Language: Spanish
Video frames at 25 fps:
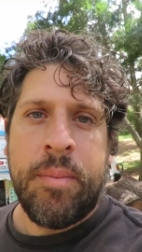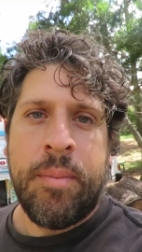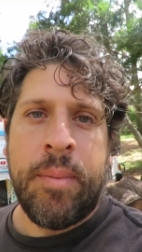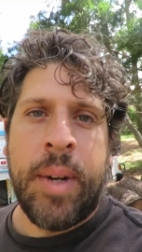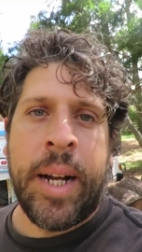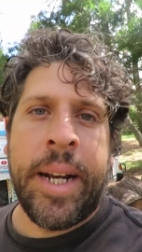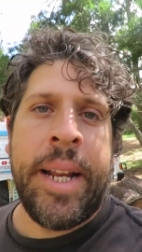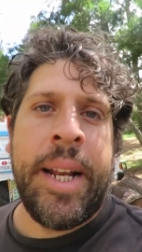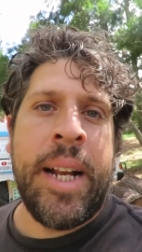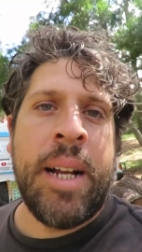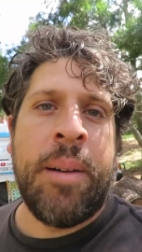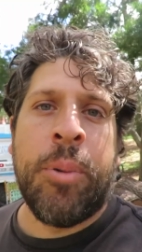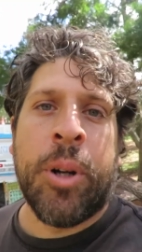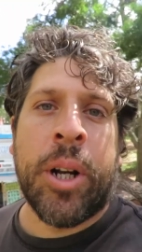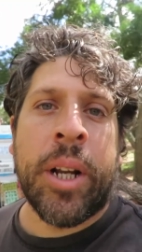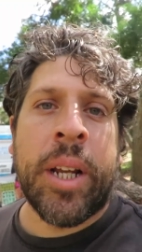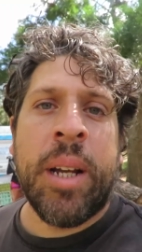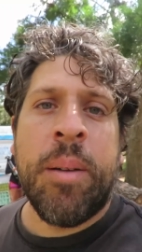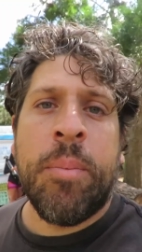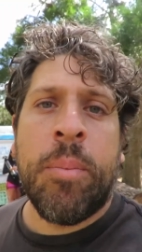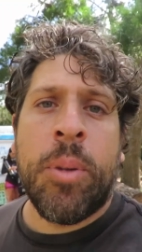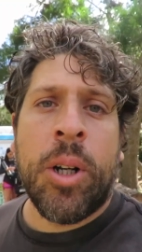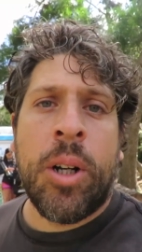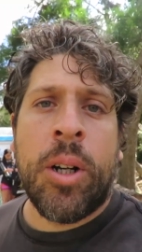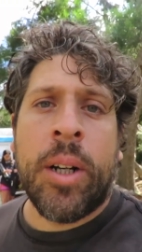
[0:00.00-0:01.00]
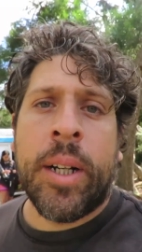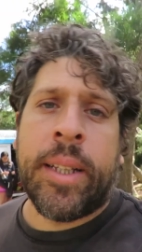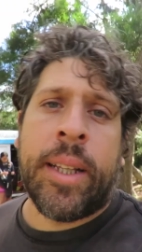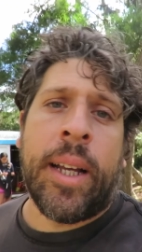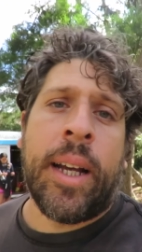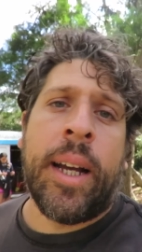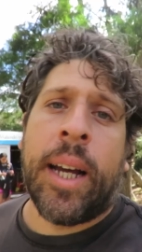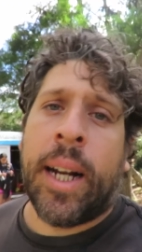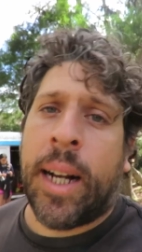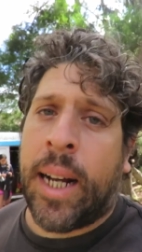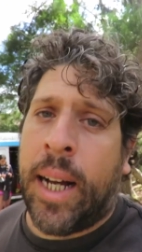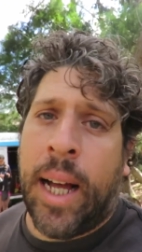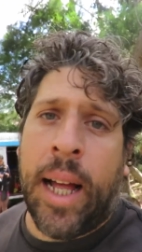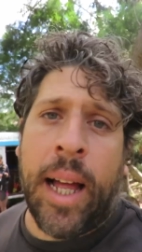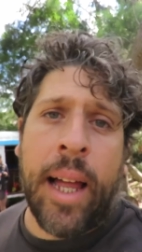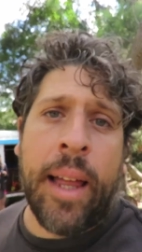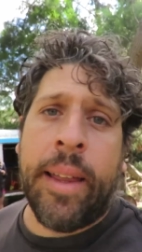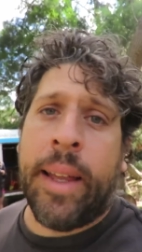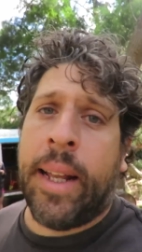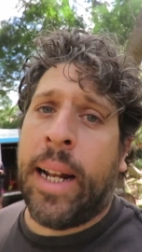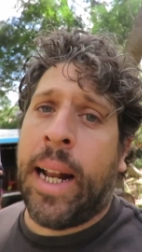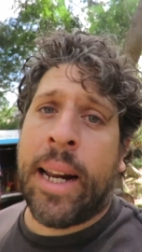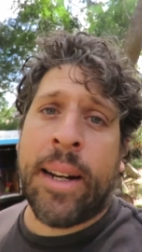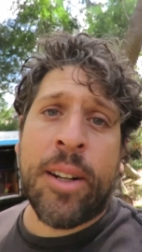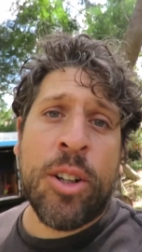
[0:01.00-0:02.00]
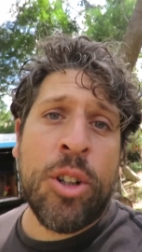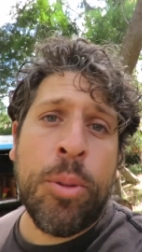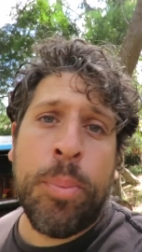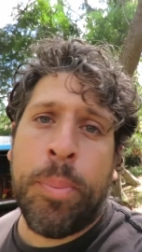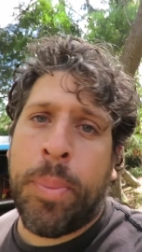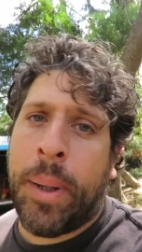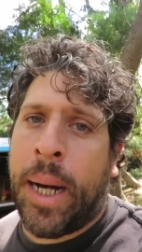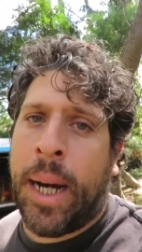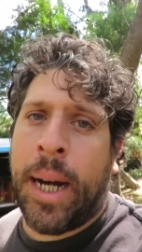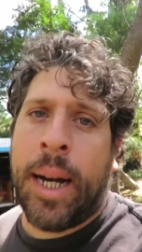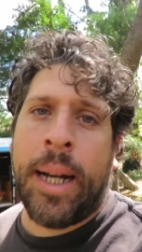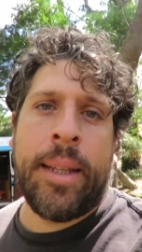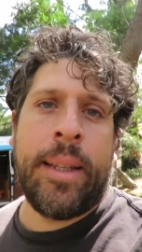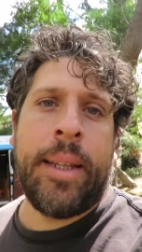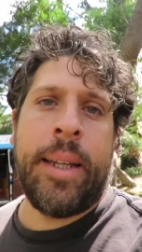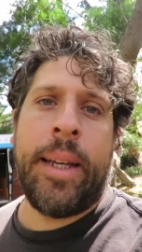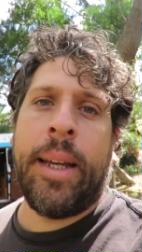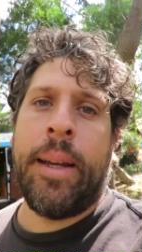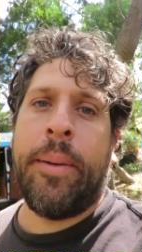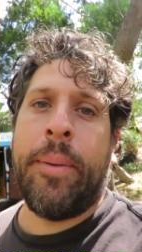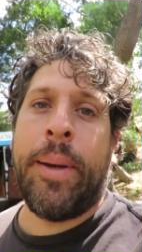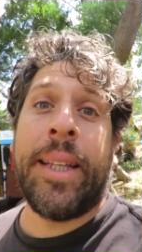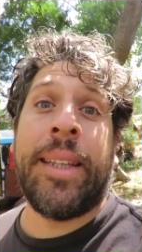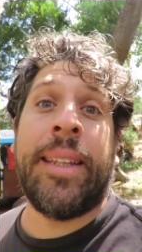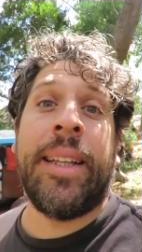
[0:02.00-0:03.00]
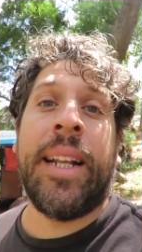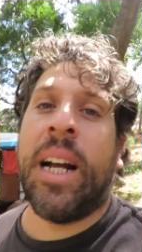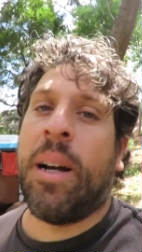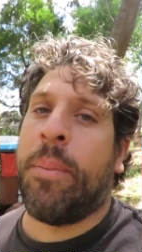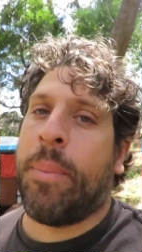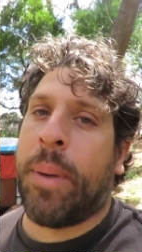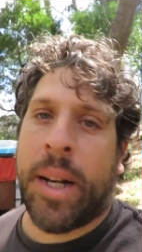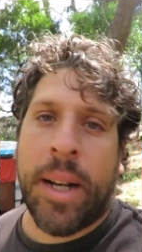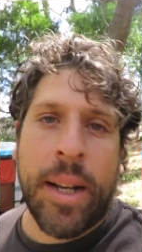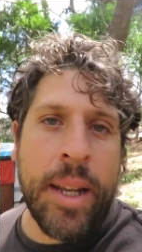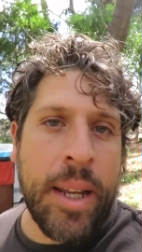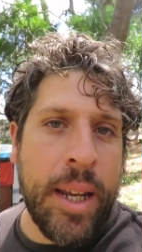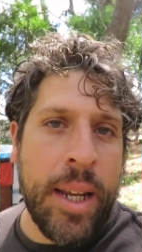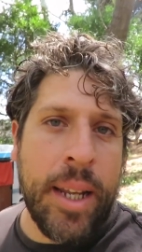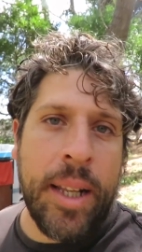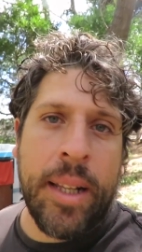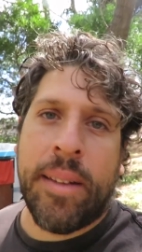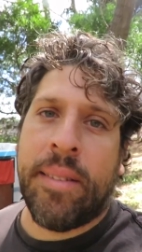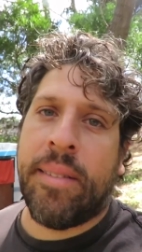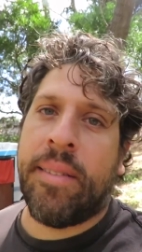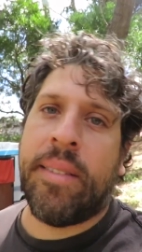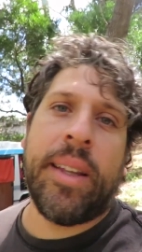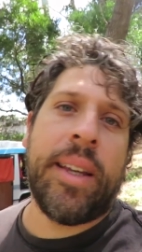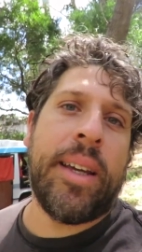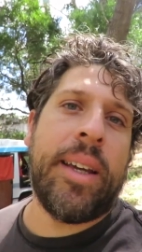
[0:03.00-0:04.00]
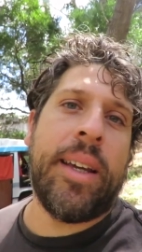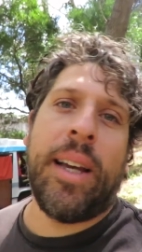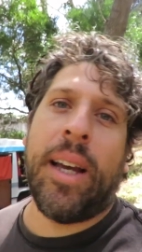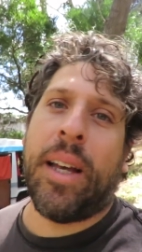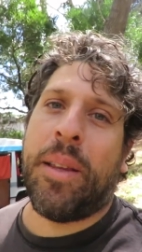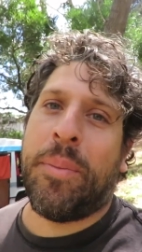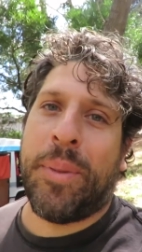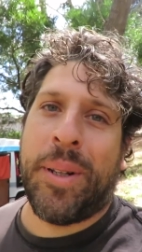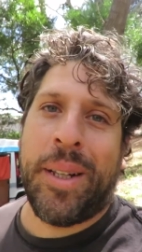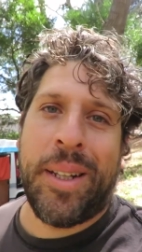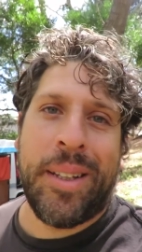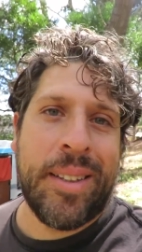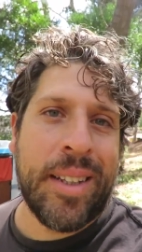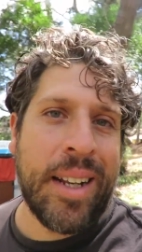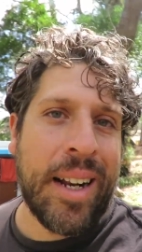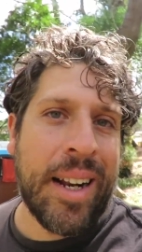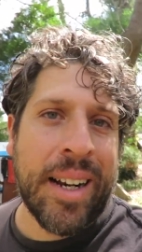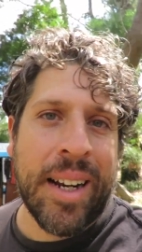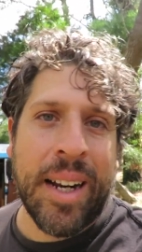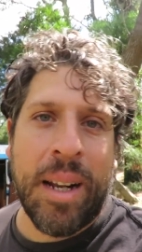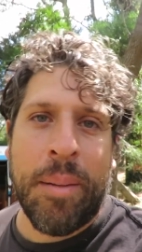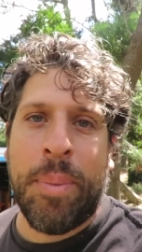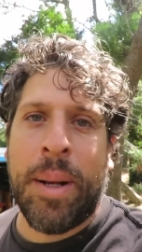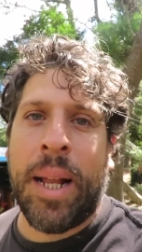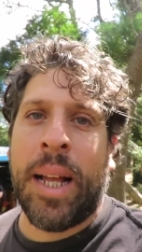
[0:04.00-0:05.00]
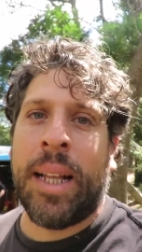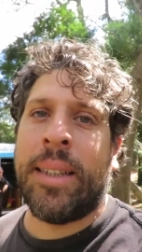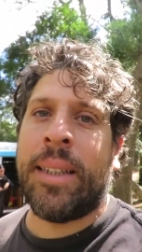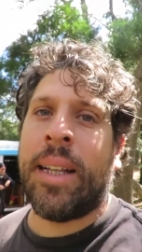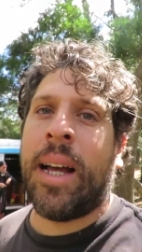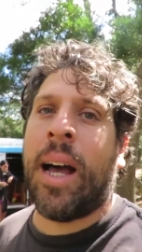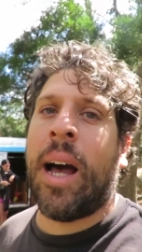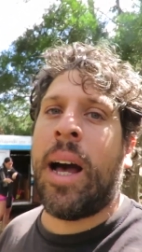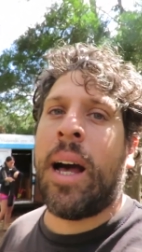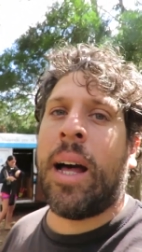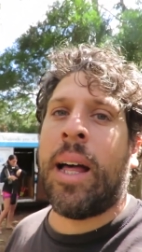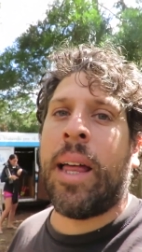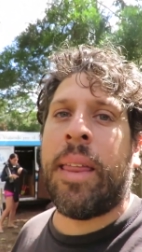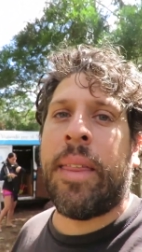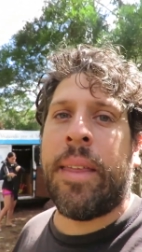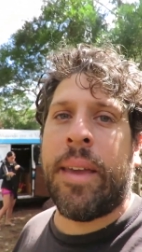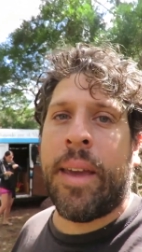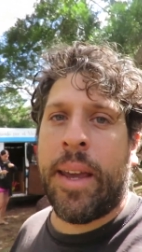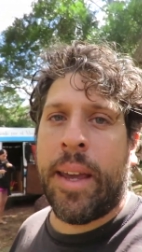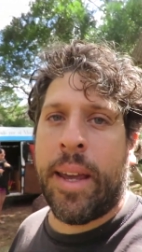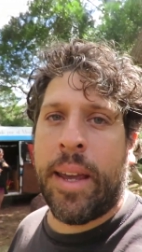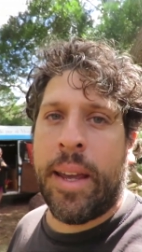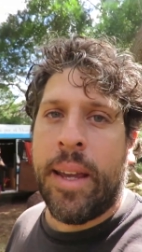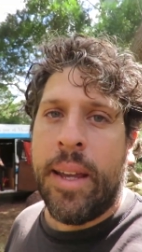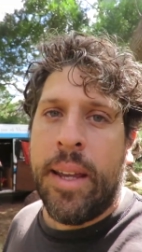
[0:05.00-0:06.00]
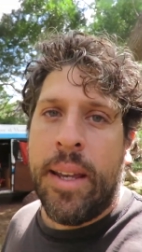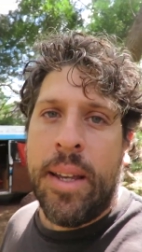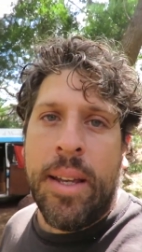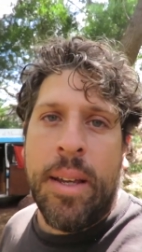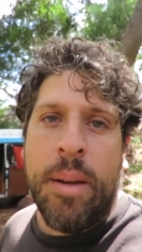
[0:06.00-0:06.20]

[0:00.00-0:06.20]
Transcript: Marina, por ejemplo, está encargada de la ropa, de vestir a Merlín, de administrar la plata, de